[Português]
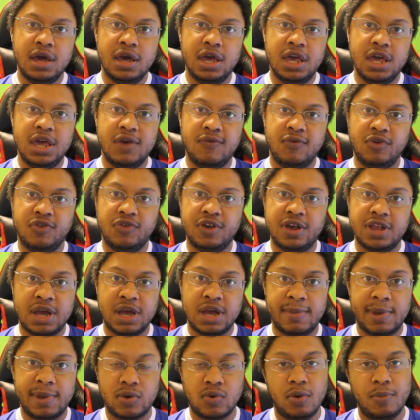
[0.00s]
e você dá
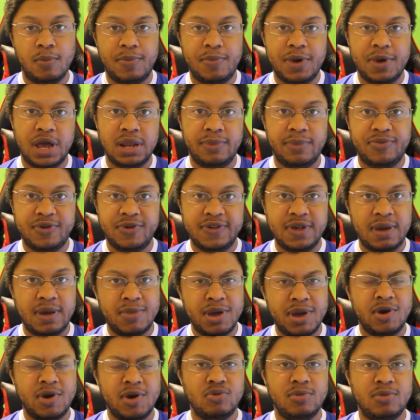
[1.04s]
uma acompanhada para você
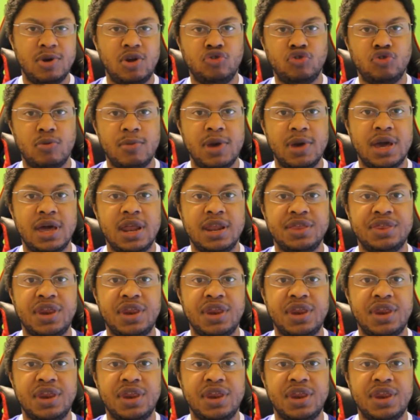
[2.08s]
saber mais ou menos como é que ele